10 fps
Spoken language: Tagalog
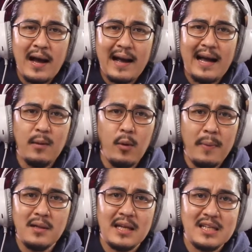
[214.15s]
kaya mo
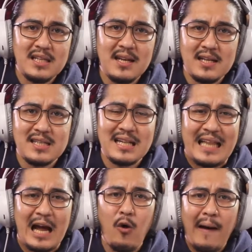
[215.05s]
bang tiisin ng isang
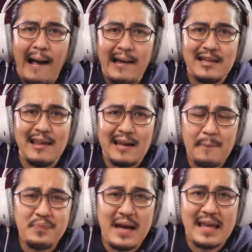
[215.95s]
tao kahit
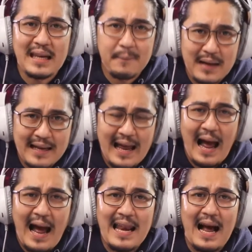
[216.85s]
hirap na hirap ka na
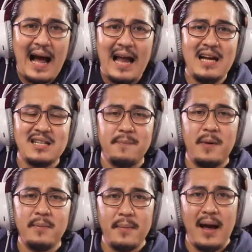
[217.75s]
alang-alang sa
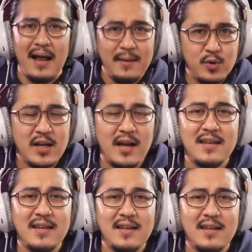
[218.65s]
pagmamahal mo sa
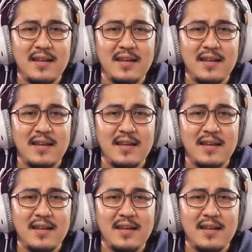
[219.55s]
kanya?